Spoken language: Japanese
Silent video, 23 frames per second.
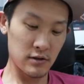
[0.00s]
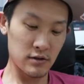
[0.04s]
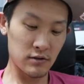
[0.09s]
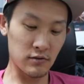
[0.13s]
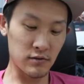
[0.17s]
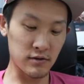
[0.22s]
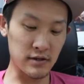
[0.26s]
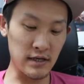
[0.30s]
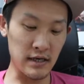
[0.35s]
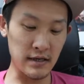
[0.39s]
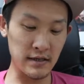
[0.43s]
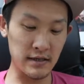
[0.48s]

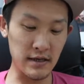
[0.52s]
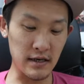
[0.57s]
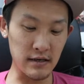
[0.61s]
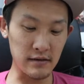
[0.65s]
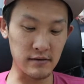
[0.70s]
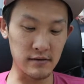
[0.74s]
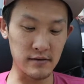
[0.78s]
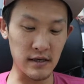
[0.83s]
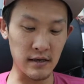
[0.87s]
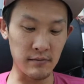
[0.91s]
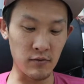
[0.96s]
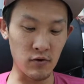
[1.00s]
の三
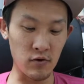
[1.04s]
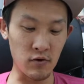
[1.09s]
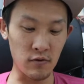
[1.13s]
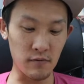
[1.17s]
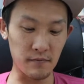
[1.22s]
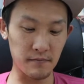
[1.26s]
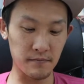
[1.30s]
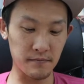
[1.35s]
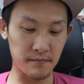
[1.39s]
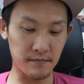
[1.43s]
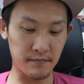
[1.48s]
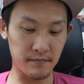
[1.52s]
脚座
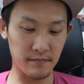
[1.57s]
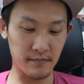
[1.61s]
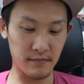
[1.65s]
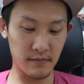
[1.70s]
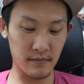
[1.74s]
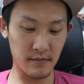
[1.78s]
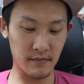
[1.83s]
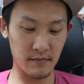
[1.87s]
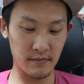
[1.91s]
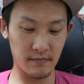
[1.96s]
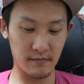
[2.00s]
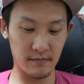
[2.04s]
も、
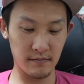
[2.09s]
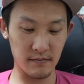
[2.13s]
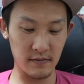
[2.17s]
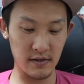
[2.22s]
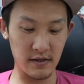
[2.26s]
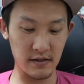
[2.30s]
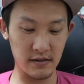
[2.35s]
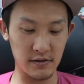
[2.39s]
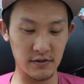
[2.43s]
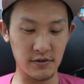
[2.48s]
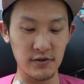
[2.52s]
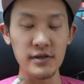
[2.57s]

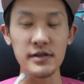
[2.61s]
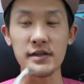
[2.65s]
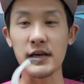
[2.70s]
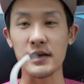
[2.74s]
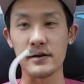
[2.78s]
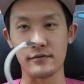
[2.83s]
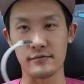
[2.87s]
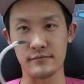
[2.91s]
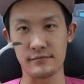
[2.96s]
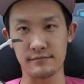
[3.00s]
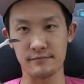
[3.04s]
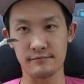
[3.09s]
ついて
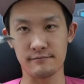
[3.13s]
る、